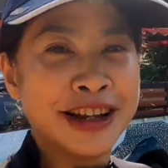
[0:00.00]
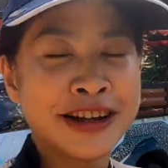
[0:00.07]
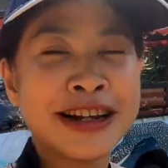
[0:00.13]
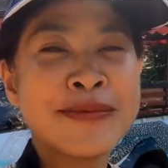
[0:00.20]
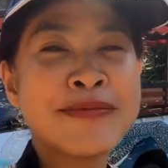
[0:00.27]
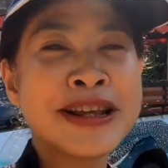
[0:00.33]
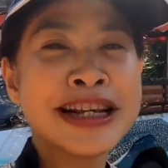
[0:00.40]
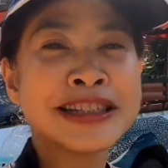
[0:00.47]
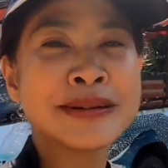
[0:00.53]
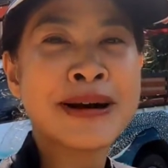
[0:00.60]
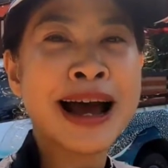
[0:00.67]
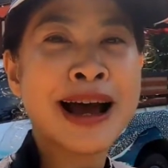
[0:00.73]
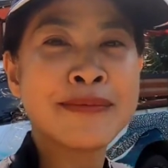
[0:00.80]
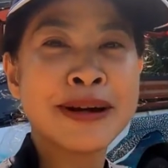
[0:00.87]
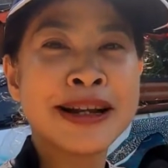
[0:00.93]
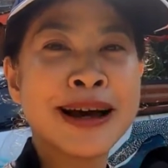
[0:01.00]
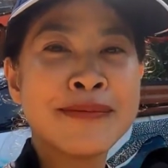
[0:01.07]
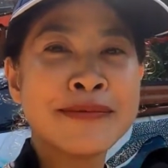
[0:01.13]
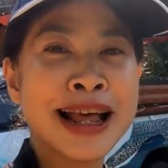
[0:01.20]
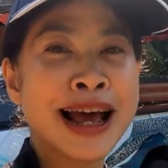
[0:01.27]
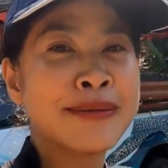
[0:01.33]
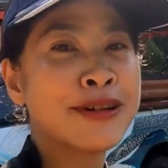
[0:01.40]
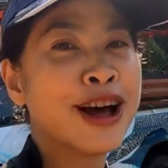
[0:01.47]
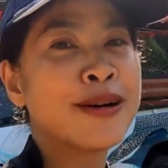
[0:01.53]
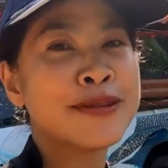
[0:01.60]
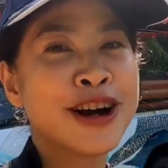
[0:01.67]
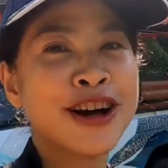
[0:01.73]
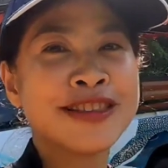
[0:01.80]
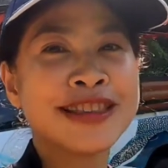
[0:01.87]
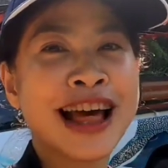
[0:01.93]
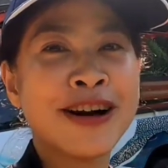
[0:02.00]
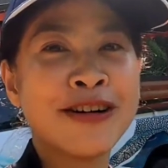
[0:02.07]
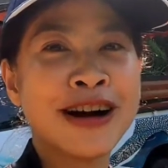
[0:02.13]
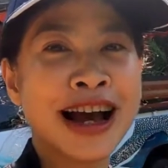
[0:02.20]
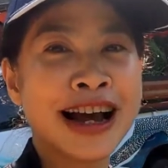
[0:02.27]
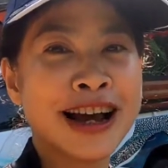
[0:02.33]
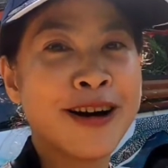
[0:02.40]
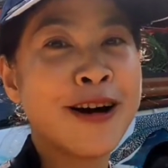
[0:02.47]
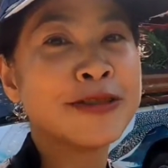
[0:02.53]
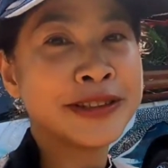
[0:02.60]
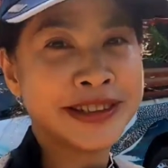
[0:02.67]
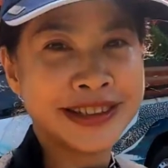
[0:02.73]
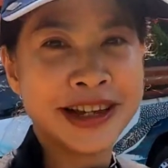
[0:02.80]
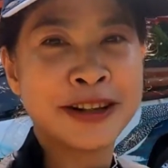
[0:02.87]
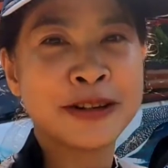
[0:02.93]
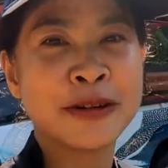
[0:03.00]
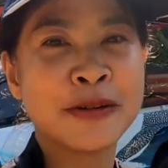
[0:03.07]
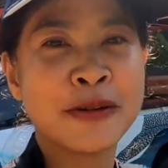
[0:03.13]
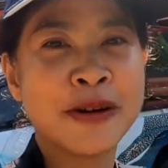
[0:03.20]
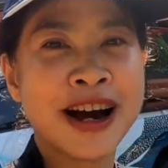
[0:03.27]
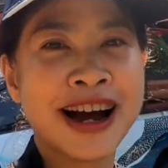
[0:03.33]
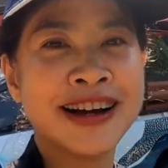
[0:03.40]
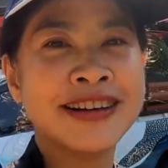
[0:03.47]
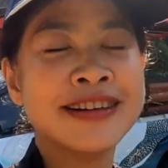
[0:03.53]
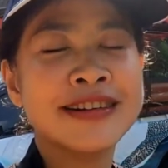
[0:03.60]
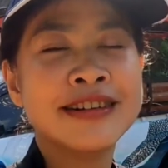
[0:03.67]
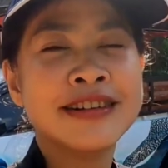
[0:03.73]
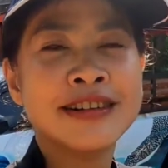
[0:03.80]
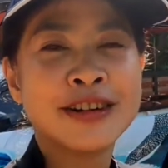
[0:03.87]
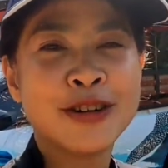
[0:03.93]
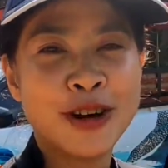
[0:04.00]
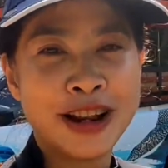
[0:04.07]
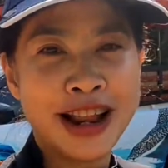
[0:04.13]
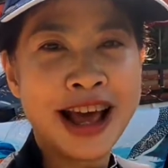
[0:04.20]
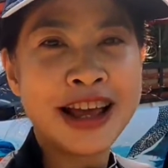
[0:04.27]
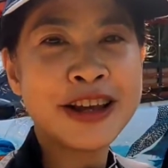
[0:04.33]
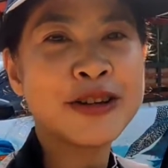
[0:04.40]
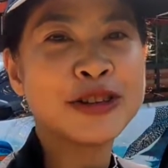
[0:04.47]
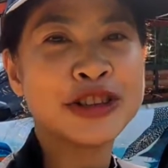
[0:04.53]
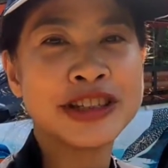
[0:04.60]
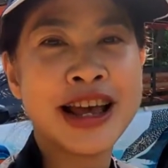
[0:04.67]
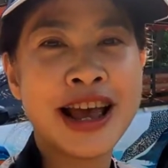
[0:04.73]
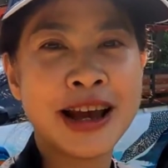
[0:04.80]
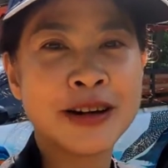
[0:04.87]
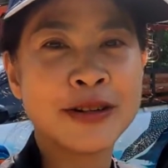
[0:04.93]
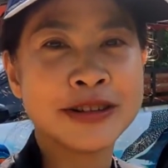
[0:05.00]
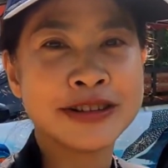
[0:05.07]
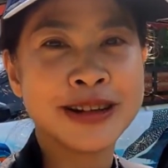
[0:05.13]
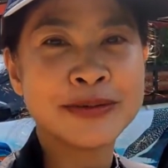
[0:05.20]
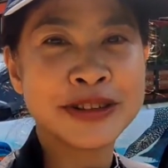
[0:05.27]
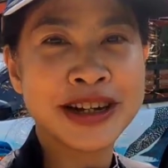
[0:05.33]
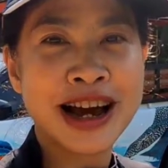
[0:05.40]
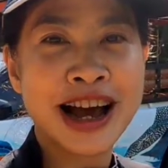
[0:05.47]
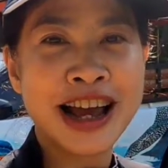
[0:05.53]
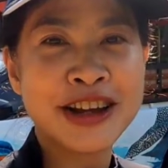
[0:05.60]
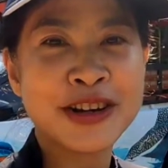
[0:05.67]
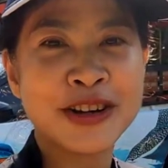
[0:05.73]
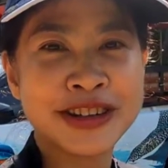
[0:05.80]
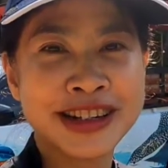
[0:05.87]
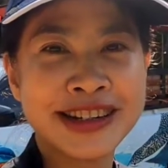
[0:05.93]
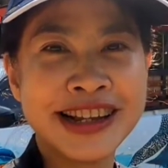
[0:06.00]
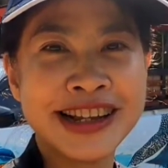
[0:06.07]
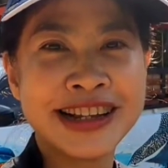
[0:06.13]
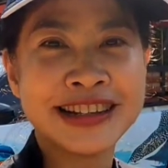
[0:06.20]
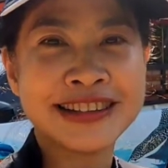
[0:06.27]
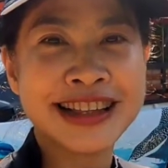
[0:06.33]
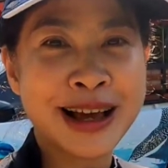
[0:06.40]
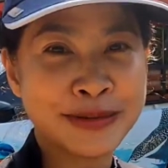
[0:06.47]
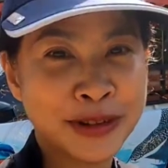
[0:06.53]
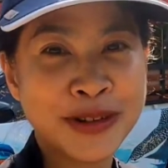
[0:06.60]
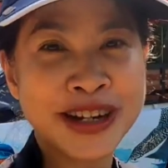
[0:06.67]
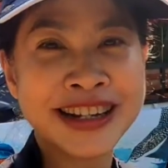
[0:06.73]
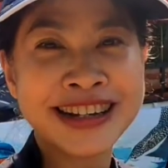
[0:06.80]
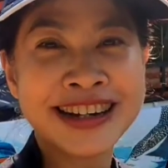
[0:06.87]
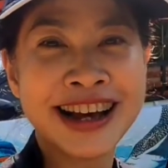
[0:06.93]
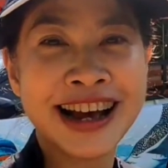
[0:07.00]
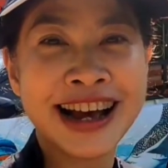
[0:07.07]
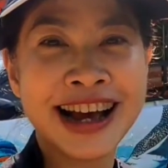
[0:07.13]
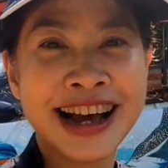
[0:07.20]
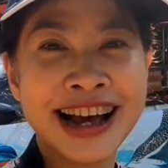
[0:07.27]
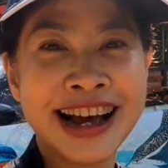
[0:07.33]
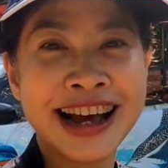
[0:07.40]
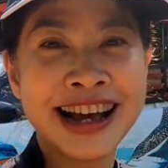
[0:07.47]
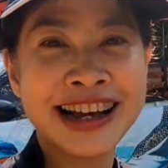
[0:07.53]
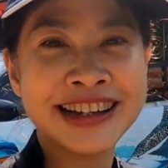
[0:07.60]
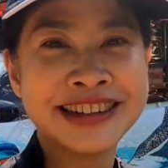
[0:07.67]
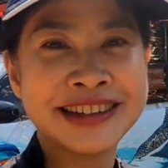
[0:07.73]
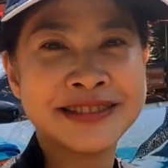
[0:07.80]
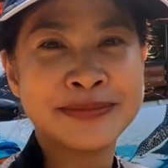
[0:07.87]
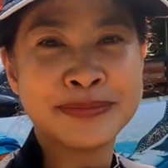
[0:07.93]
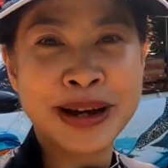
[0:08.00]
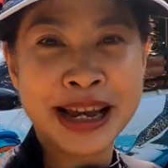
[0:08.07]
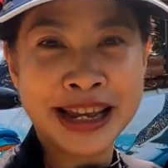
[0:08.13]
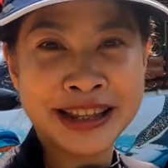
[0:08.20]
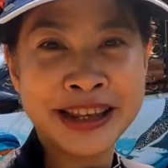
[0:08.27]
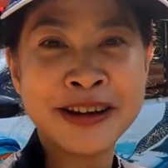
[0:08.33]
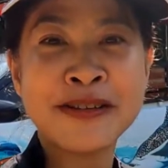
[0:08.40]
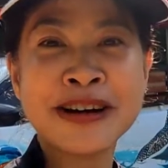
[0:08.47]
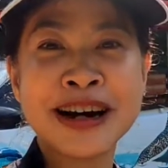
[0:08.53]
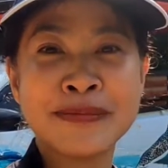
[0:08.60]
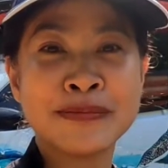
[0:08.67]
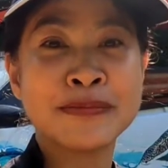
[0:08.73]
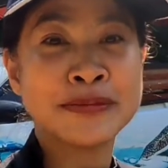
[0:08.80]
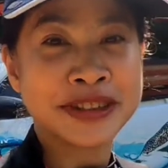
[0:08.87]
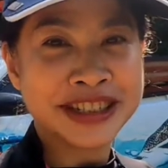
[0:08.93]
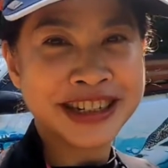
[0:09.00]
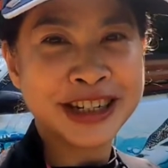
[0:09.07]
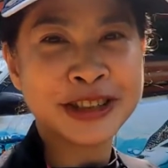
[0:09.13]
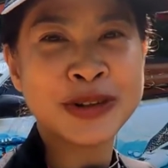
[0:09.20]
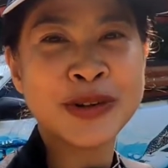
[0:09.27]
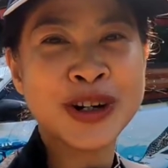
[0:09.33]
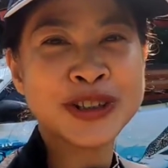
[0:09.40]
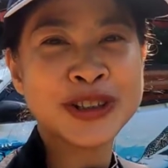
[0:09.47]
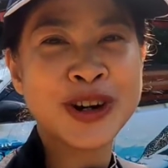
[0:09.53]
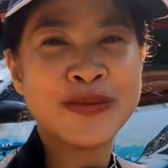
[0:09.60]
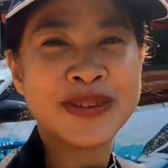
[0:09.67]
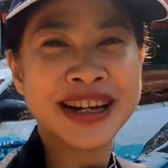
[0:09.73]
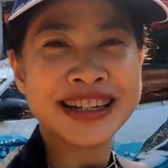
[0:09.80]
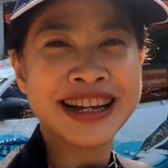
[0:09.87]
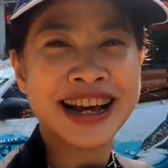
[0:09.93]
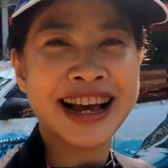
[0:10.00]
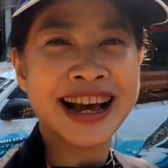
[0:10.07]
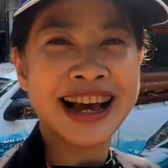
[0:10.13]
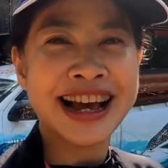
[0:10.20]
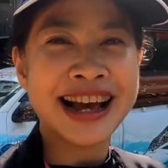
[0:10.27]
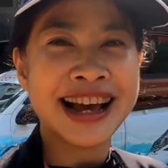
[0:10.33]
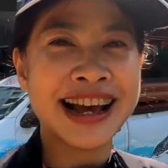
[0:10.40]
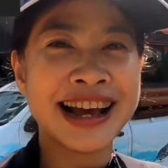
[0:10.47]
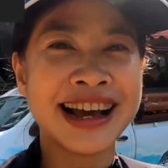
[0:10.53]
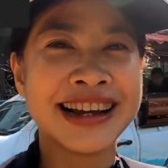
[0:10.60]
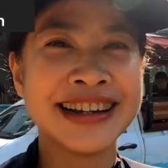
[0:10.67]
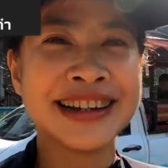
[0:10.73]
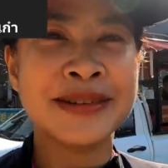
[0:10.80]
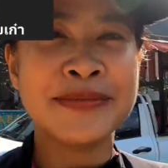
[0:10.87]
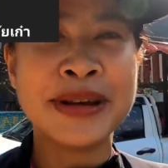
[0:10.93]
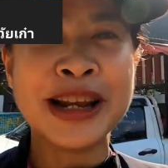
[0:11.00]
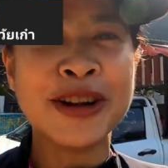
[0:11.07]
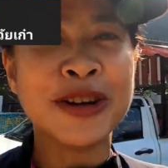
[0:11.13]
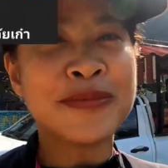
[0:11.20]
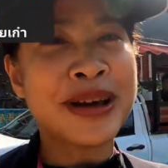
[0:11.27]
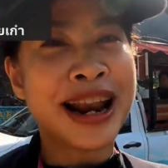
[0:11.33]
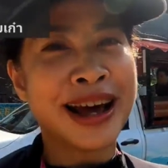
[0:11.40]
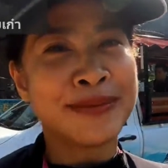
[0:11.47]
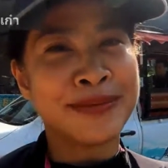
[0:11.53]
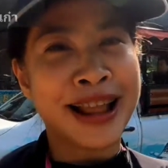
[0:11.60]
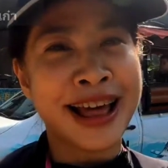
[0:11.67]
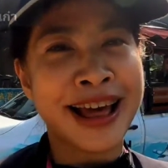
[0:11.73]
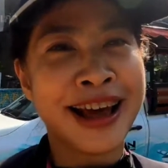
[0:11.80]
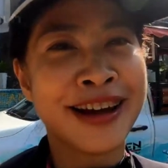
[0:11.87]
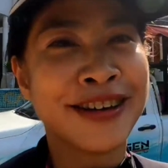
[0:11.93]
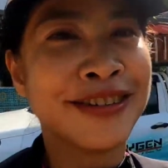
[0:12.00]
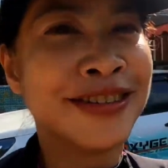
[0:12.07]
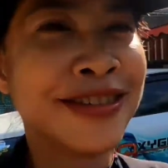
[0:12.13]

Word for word: เดี๋ยวคลิปนี้จะพาไปดำน้ำรอบเกาะเต่าค่ะ กับออกซิเจนทัวร์กดไลค์กดแชร์กดติดตามกดกระดิ่ง ตามดูกันนะคะไปเที่ยวกับเรือชวนชมกันค่ะ มีรถมารับแล้ว